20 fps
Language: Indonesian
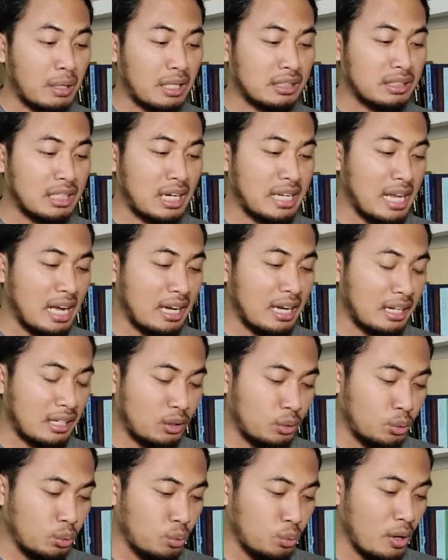pasal yang
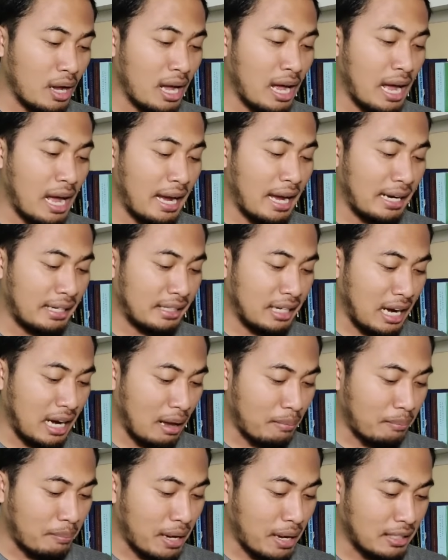kedua ayat
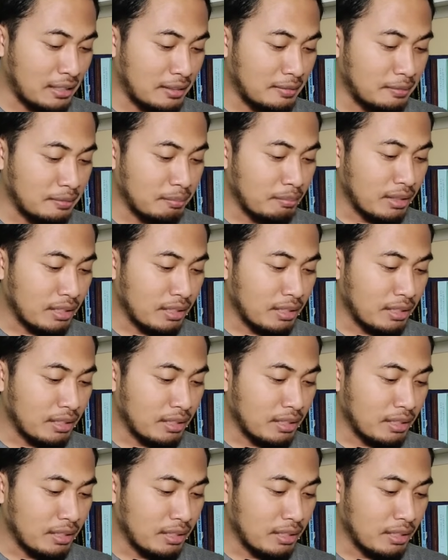8